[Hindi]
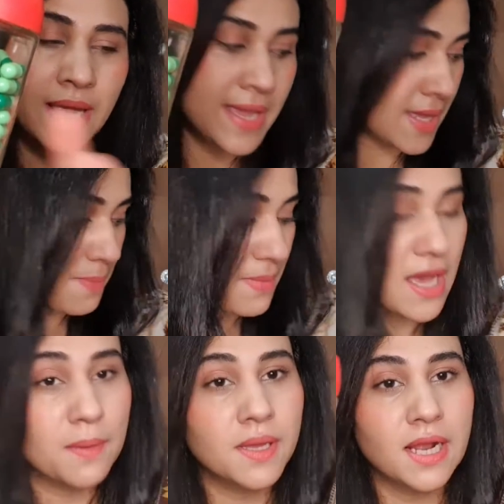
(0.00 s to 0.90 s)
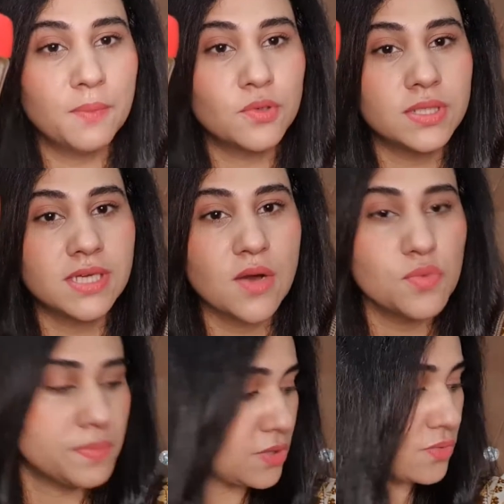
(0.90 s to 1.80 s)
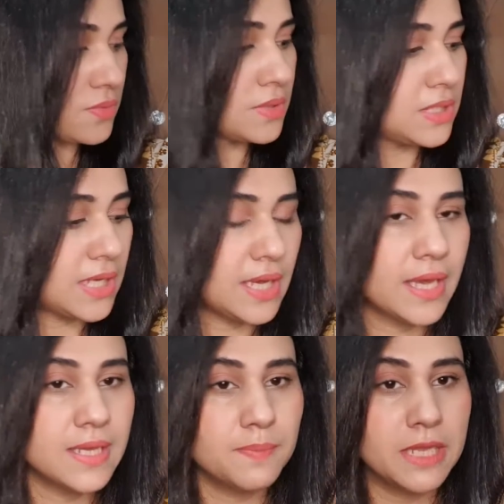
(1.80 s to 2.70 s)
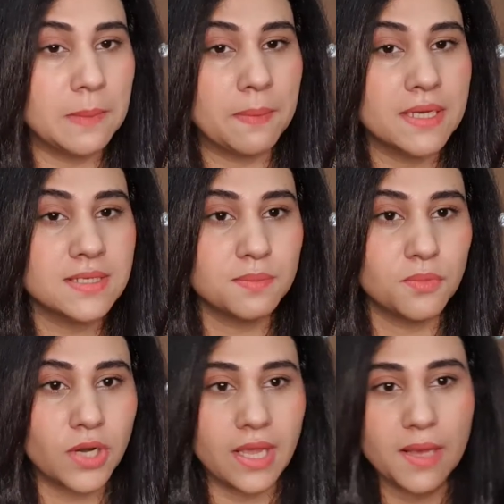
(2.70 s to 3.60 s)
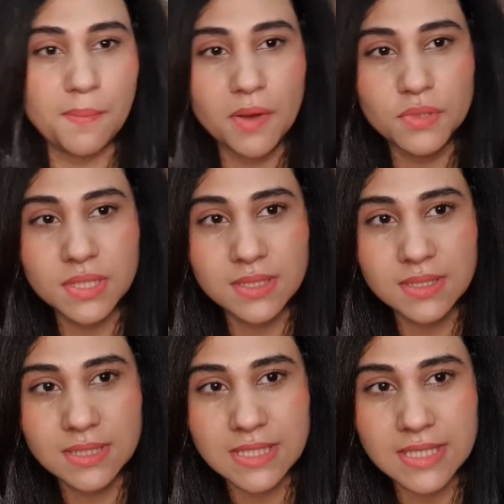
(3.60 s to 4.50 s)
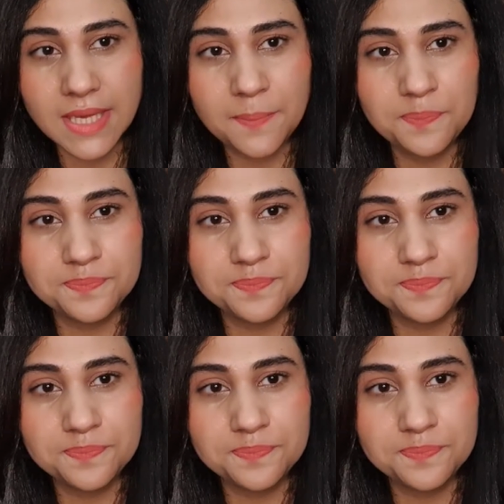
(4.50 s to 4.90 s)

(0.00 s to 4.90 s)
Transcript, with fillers: लाइक कि मैं अगर आपको दिखाऊं अभी तो ये है मेरे पास मोरिंगा पाउडर ठीक है